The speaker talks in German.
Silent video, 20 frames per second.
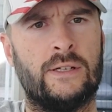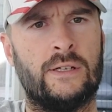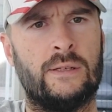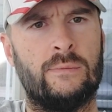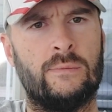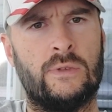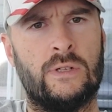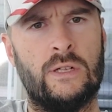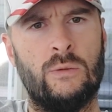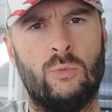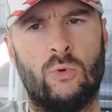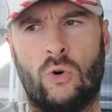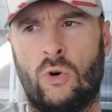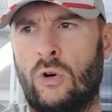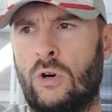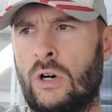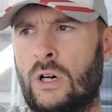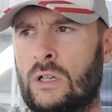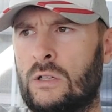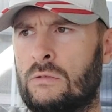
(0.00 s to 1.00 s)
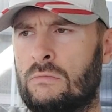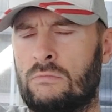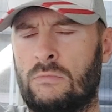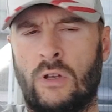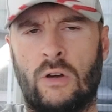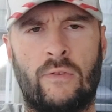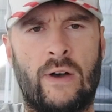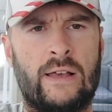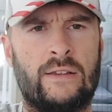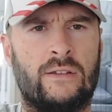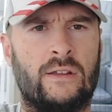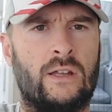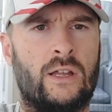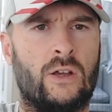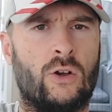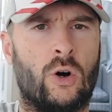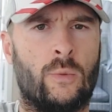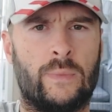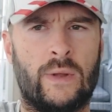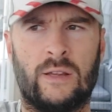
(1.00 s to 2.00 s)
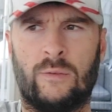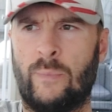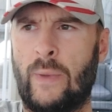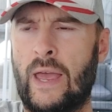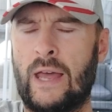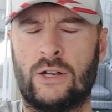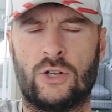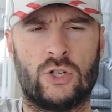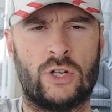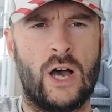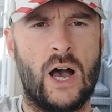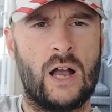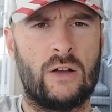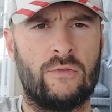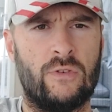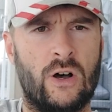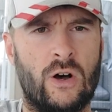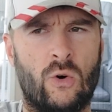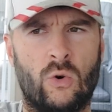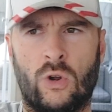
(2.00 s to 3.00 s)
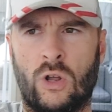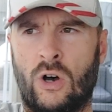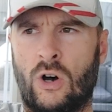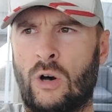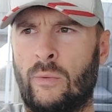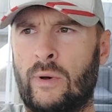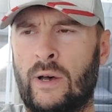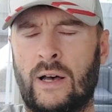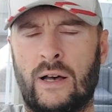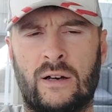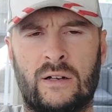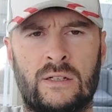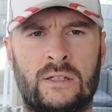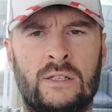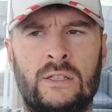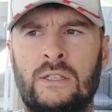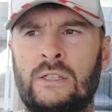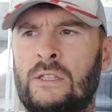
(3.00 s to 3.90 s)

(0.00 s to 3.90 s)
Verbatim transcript: Ähm, Timo Horn, ja, weiß ich nicht, ob das Bären stark war oder ob er